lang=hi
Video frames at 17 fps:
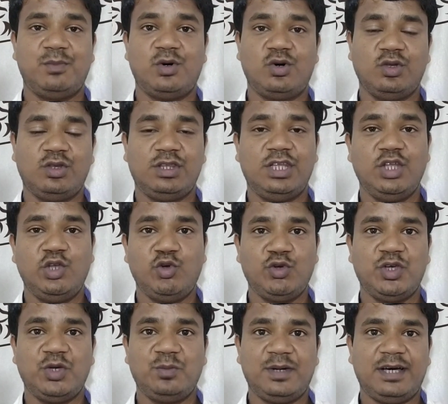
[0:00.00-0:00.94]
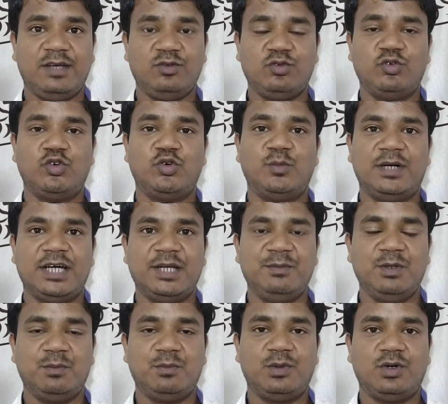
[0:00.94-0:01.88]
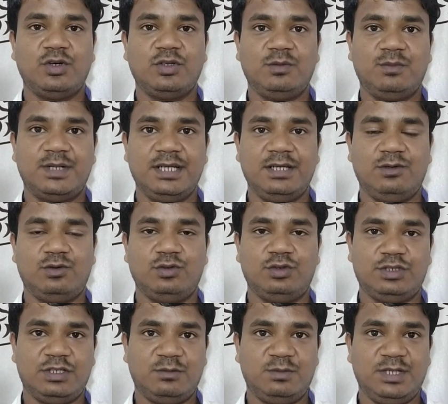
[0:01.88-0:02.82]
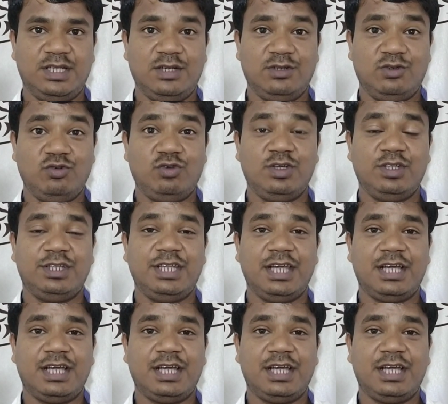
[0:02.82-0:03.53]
बहुत दिनों के बाद ओमान में बहुत बड़ी खुशखबरी है क्योंकि